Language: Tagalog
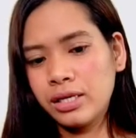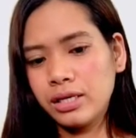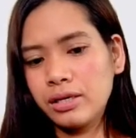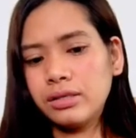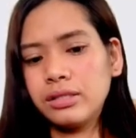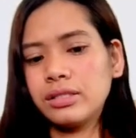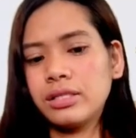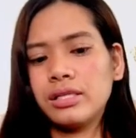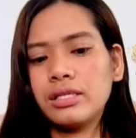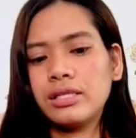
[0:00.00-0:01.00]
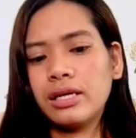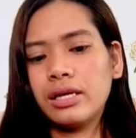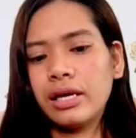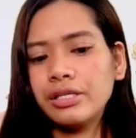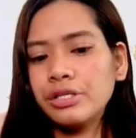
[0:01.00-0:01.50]
Ganun.
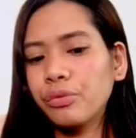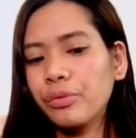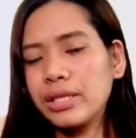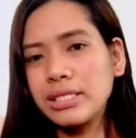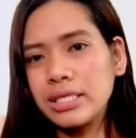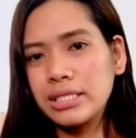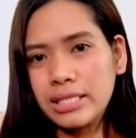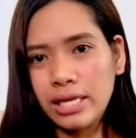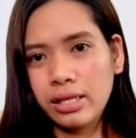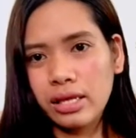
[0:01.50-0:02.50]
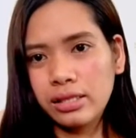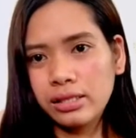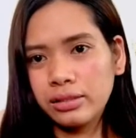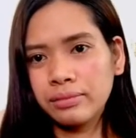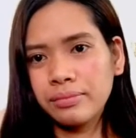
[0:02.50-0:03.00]
And yung weaknesses natin,
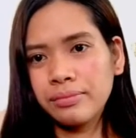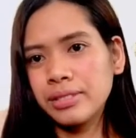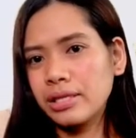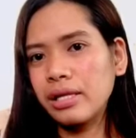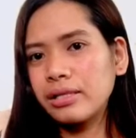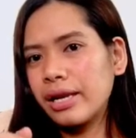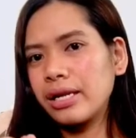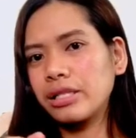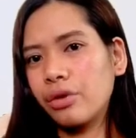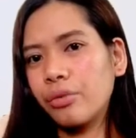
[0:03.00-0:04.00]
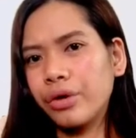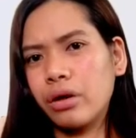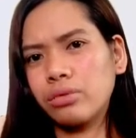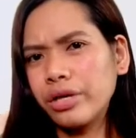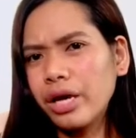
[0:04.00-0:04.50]
try natin i-work
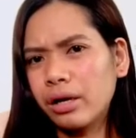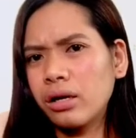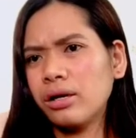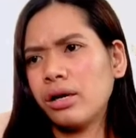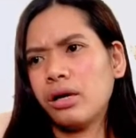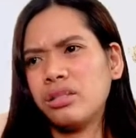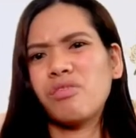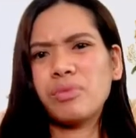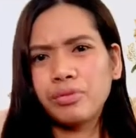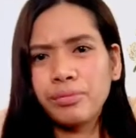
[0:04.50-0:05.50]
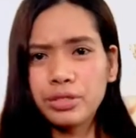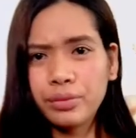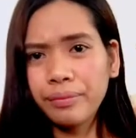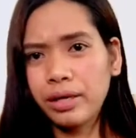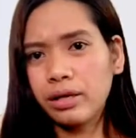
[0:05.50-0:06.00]
out. Kunyari, hindi ako marunong
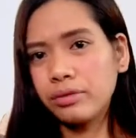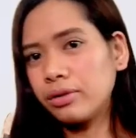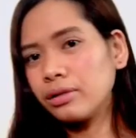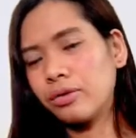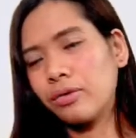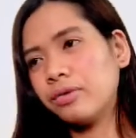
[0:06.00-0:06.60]
mag-swimming, katulad ko.